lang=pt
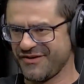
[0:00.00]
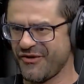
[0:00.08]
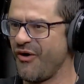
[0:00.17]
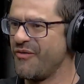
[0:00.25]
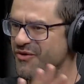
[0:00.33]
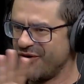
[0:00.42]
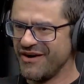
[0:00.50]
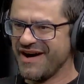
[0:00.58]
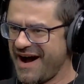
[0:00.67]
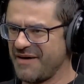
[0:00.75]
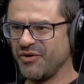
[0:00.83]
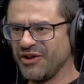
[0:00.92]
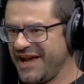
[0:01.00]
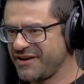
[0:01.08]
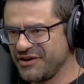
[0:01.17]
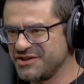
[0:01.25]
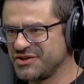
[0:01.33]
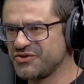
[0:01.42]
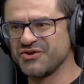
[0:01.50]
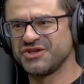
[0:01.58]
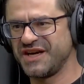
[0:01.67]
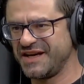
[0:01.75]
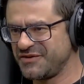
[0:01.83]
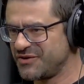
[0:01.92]
como a molécula de
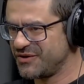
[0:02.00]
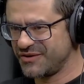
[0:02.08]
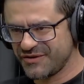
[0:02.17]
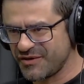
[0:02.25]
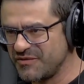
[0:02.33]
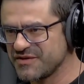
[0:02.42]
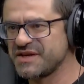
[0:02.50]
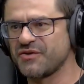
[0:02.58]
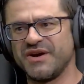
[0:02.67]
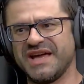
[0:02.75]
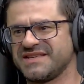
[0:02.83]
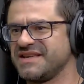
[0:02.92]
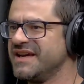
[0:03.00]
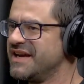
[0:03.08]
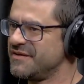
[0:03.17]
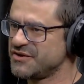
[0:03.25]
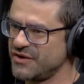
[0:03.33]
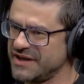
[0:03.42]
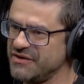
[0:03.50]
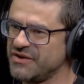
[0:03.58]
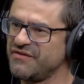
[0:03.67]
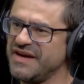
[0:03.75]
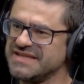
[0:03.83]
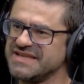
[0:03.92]
hidrogênio, como você conhece. Só que o que
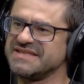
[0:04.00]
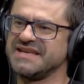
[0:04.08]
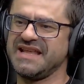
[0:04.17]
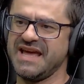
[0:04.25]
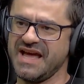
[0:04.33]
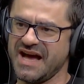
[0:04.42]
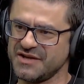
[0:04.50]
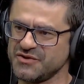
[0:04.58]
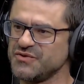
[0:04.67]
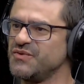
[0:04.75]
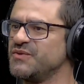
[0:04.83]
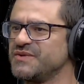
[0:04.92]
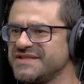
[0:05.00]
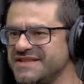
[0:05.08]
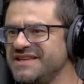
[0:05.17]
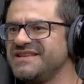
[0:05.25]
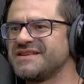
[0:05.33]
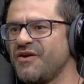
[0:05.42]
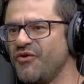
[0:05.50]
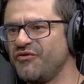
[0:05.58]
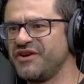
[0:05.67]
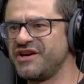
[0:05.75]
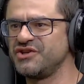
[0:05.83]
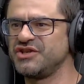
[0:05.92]
vai dizer se ele é azul, cinza ou
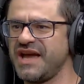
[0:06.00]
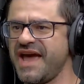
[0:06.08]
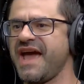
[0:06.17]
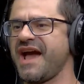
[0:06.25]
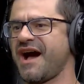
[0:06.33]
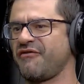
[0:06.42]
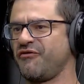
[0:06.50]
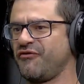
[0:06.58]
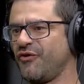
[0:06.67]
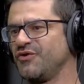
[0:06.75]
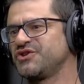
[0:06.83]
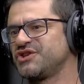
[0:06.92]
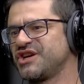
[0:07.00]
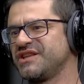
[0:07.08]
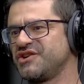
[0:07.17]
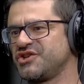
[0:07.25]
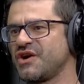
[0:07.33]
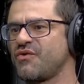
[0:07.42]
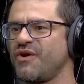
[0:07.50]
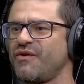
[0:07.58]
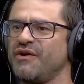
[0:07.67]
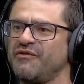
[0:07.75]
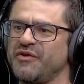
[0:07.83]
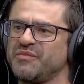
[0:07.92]
verde é a fonte de energia com a
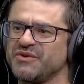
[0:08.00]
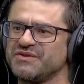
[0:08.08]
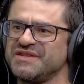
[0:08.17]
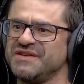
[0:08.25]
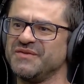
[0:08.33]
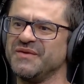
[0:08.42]
qual ele foi produzido. A